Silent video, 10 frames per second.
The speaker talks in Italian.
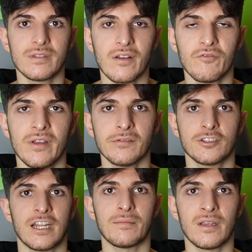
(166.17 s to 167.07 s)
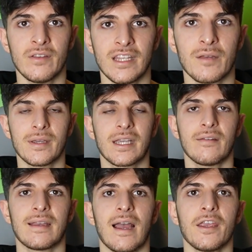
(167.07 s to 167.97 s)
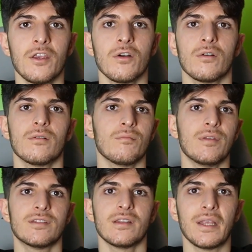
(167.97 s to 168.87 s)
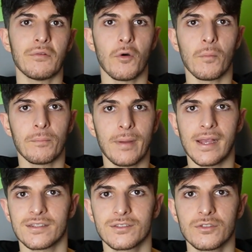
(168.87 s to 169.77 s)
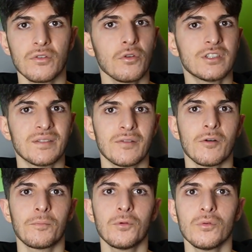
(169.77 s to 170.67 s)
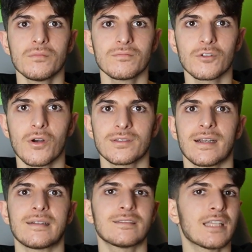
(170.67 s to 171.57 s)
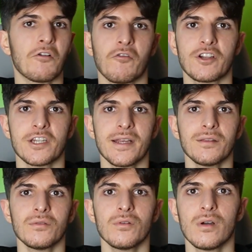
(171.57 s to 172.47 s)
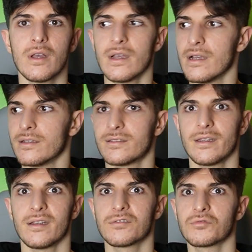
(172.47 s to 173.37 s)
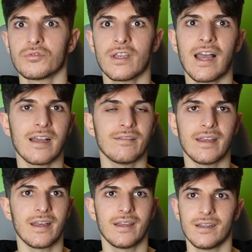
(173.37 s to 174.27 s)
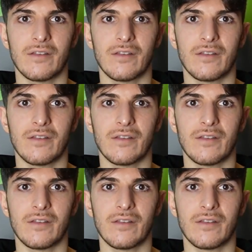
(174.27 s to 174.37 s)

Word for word: davvero nella mia vita, perché raga, io mi sentivo perso, non sapevo più cosa stavo facendo, se studiare